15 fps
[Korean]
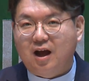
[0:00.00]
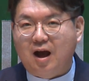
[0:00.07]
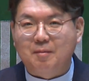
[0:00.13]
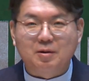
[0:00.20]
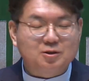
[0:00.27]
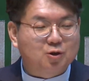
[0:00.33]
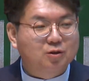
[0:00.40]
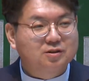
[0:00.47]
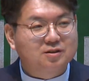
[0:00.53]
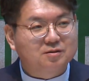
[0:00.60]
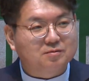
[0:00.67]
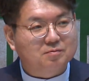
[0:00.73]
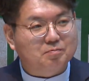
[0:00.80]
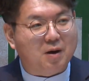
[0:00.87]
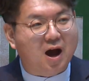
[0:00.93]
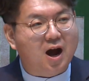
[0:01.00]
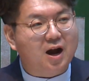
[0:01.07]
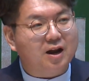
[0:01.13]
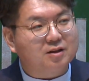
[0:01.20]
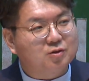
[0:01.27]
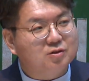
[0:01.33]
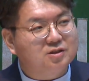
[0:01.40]
아마 저는
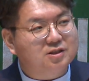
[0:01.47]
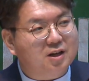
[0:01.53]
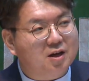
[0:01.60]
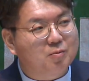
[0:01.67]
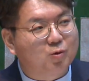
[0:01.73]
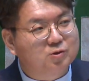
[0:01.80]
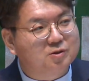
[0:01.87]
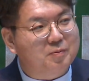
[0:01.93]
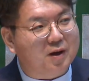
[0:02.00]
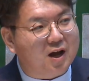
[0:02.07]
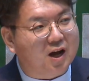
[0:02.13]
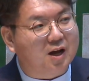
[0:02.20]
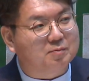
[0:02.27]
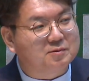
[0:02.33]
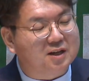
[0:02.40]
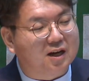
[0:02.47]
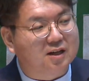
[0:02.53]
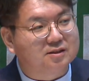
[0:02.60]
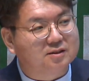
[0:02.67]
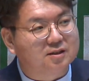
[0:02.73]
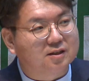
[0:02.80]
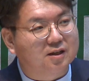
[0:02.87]
바알의 선지자의 모습에 가깝지
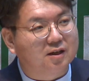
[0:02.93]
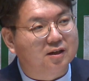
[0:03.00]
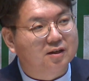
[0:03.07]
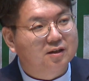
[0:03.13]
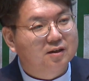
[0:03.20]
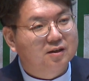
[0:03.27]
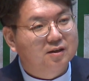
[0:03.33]
않았을까.